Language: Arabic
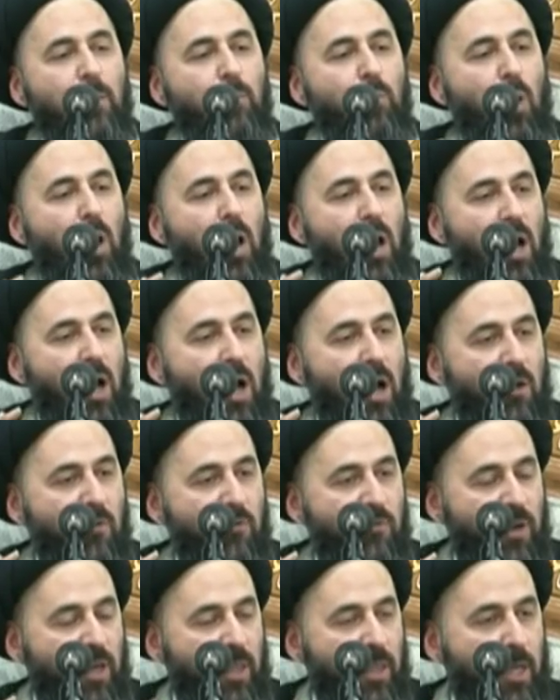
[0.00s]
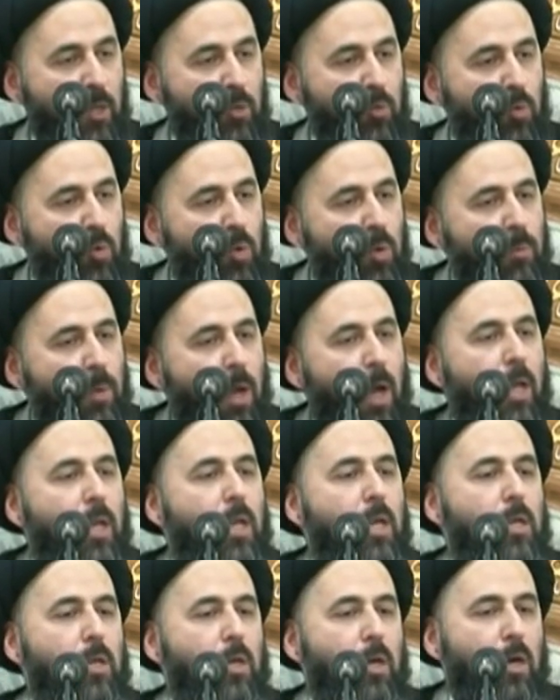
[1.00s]
محافظتهم
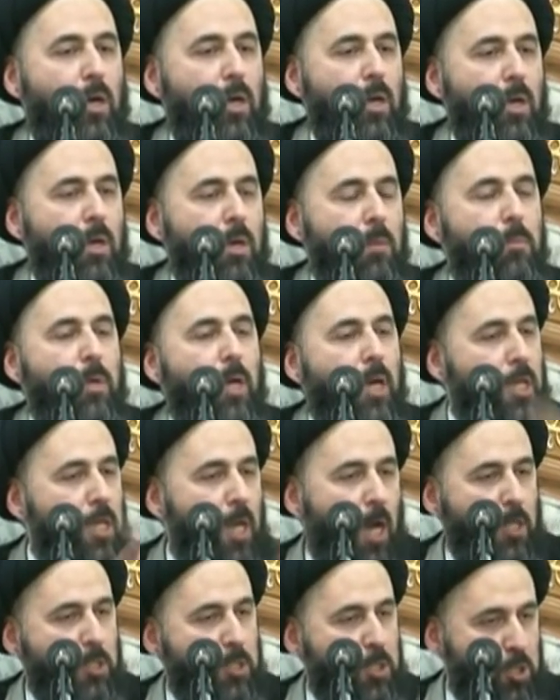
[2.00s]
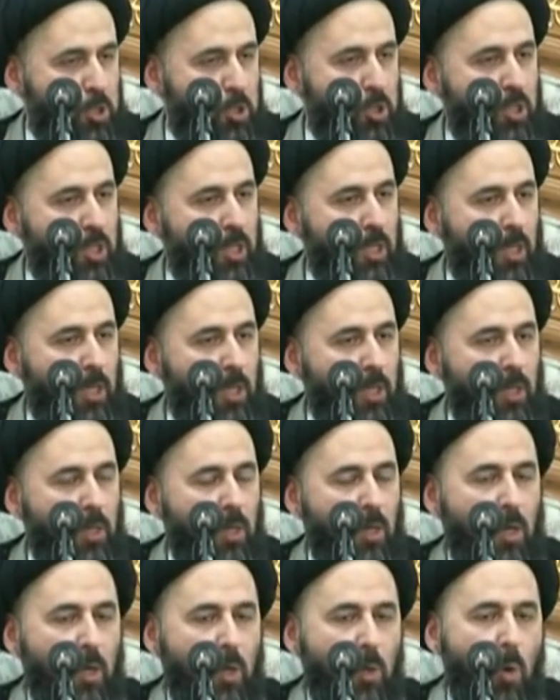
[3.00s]
عليها مقياس الشيعي
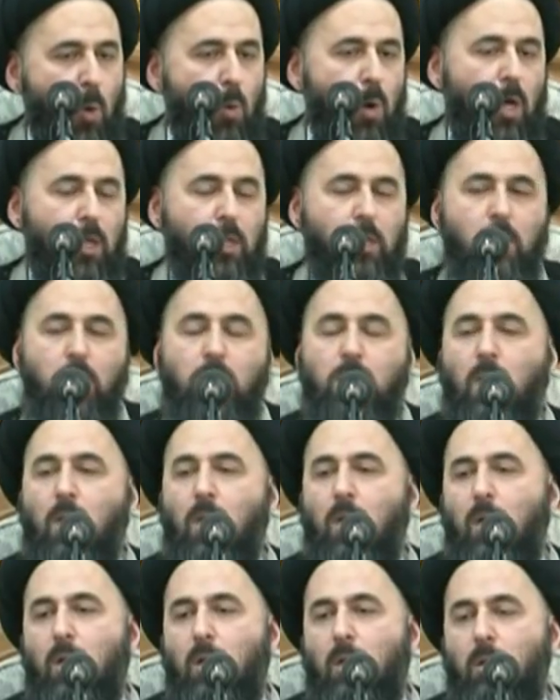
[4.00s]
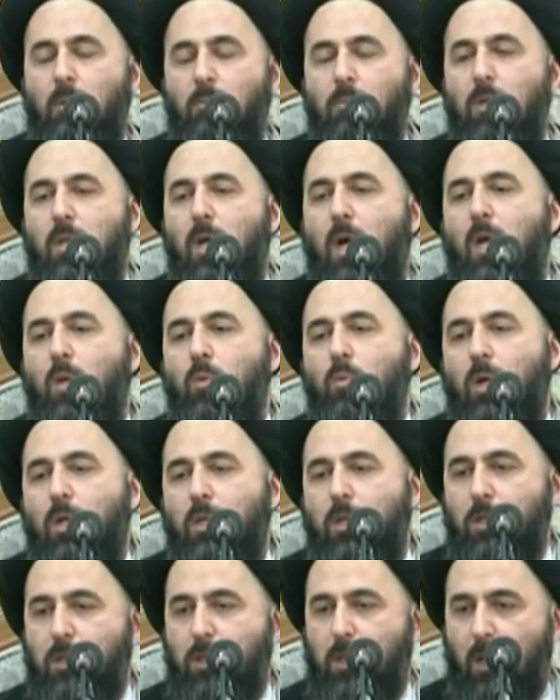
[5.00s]
هو وقت الصلاة بداية
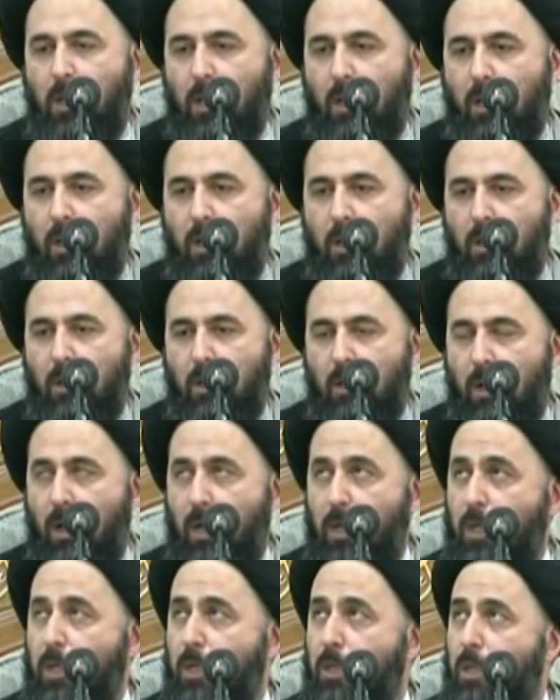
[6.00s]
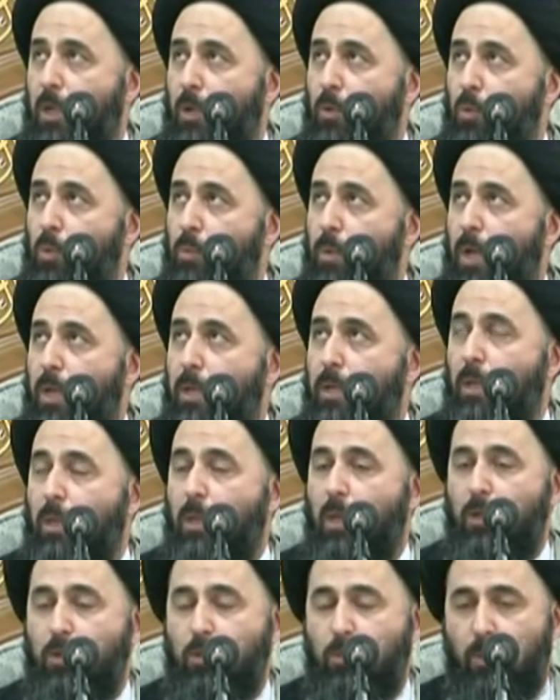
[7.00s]
وقت الصلاة أنا كنت أقول بأن
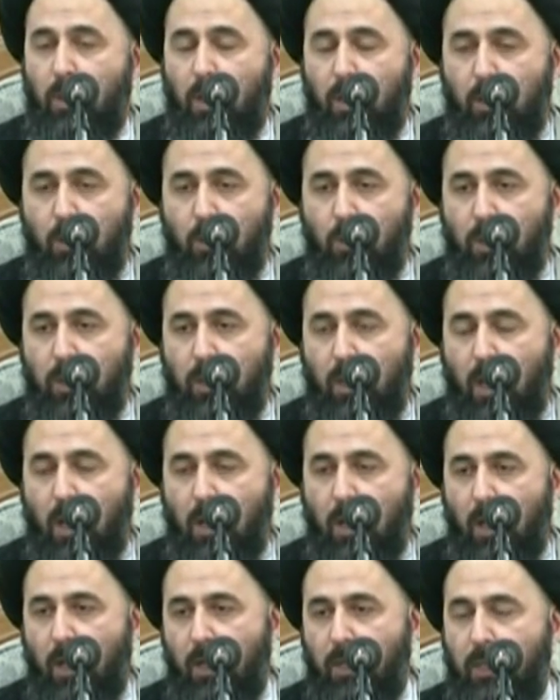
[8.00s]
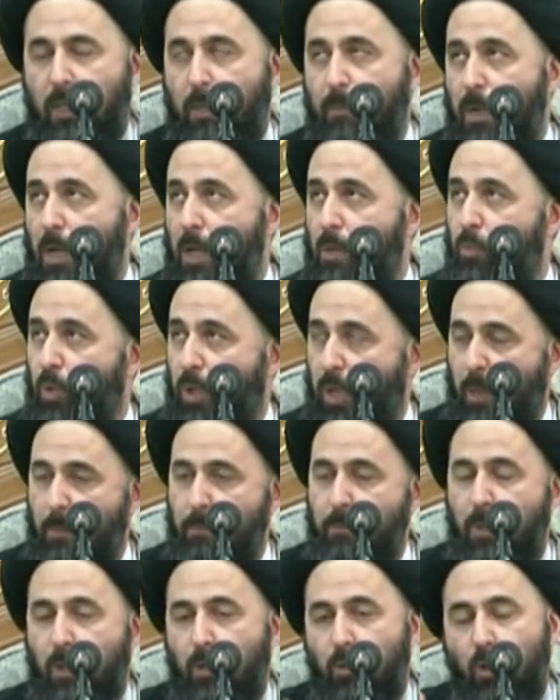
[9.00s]
الله سبحانه وتعالى عندما المكبر